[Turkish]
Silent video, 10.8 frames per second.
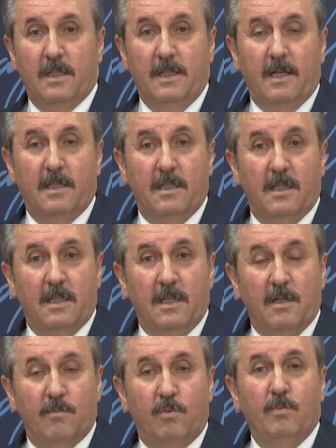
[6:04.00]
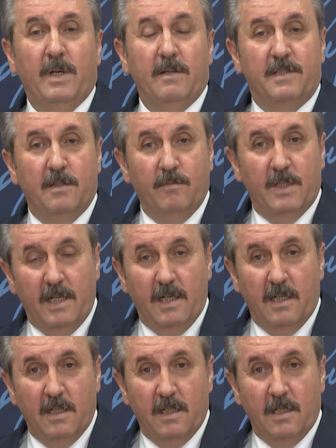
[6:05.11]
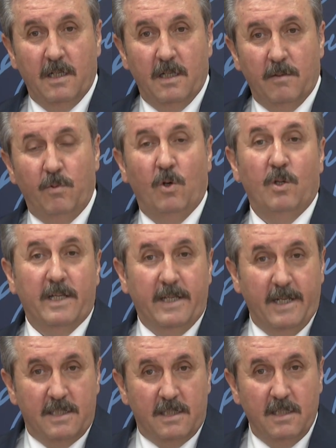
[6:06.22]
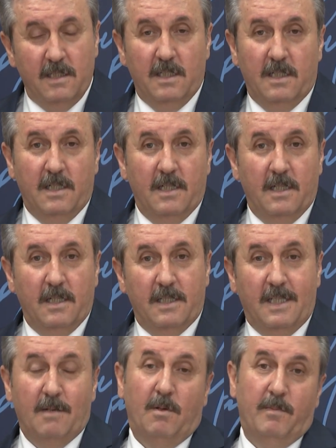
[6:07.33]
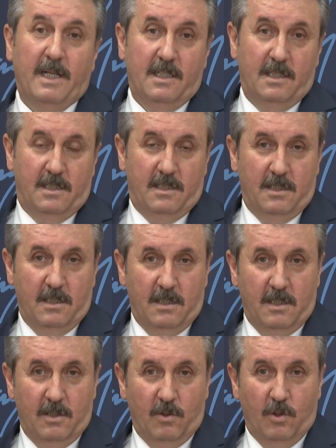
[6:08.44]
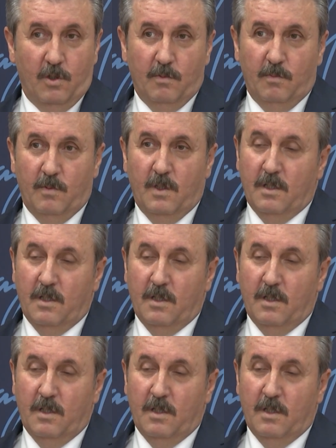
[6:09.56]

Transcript: Yani bu mevsimde böyle geçsin dememeliyiz diyorum.